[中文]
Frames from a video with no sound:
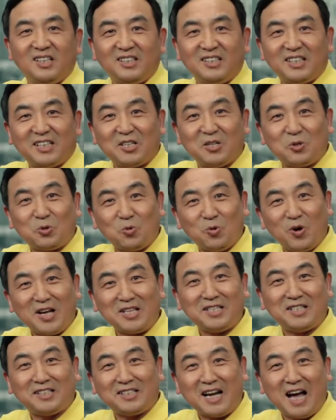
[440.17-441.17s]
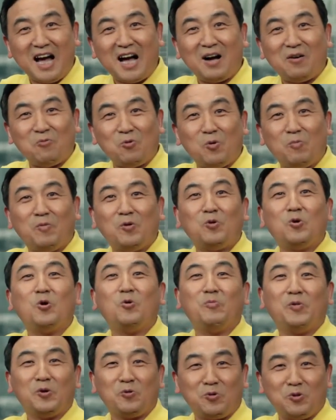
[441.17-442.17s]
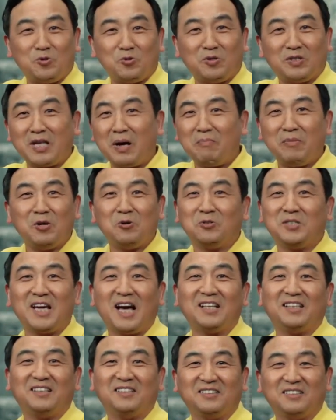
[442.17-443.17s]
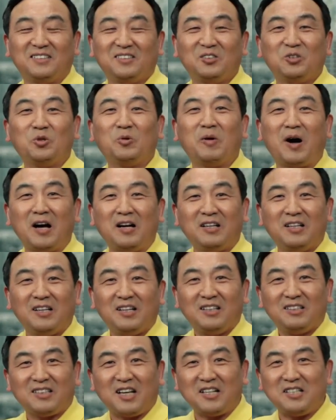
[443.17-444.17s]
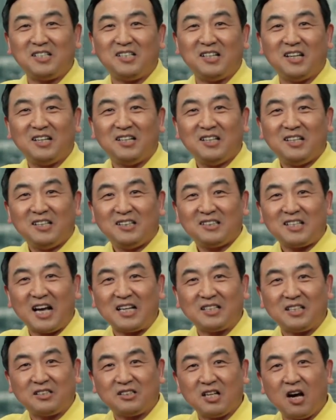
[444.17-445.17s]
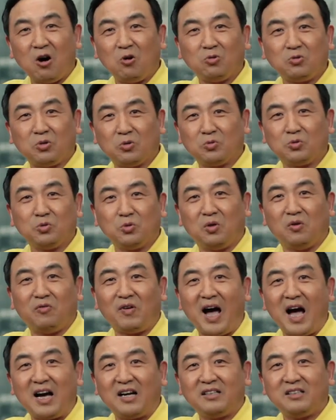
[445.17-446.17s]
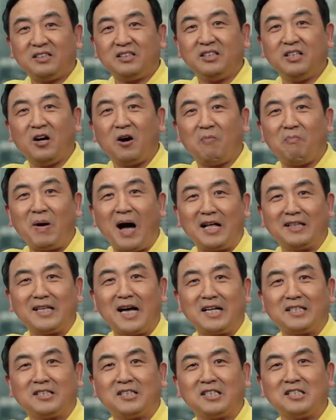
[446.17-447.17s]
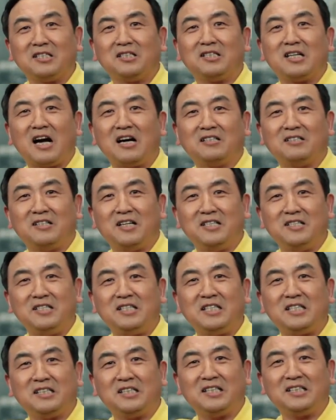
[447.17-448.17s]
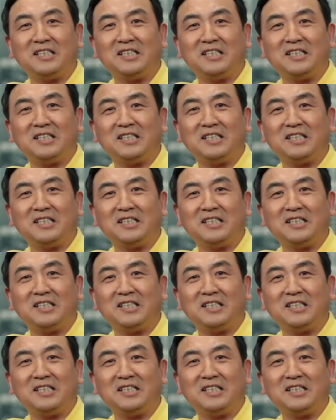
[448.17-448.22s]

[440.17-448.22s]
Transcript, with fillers: 这个国安警察，我们后面会说他没有家庭，对吧？但是呢，他的操守做法是要把那正常人性的